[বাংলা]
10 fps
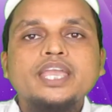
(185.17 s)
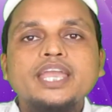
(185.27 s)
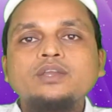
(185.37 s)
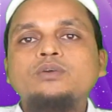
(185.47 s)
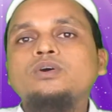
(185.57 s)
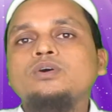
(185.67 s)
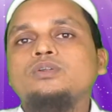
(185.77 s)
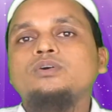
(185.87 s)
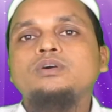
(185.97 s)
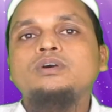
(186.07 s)
এইগুলো
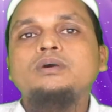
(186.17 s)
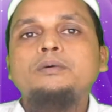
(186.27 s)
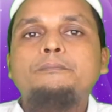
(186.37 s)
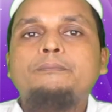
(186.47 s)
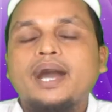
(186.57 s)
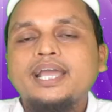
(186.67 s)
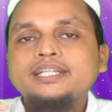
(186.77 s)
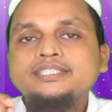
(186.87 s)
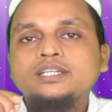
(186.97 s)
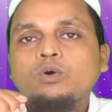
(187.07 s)
হলো
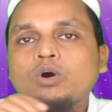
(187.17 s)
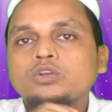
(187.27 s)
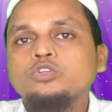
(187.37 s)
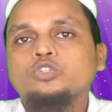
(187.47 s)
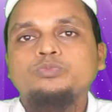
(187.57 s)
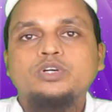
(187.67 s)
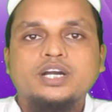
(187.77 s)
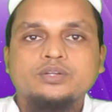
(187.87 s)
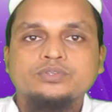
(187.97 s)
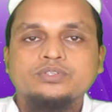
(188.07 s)
পাইলসের অন্যতম
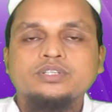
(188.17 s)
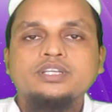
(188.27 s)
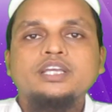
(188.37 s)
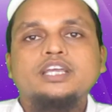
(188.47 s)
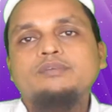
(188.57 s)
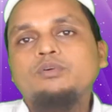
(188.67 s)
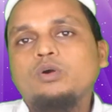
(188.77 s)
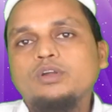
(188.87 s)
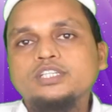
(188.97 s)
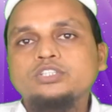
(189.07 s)
কারণ এবং
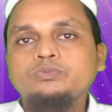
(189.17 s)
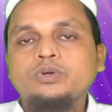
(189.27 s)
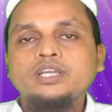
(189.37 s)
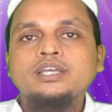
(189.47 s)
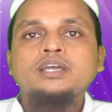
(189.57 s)
অনেক সময়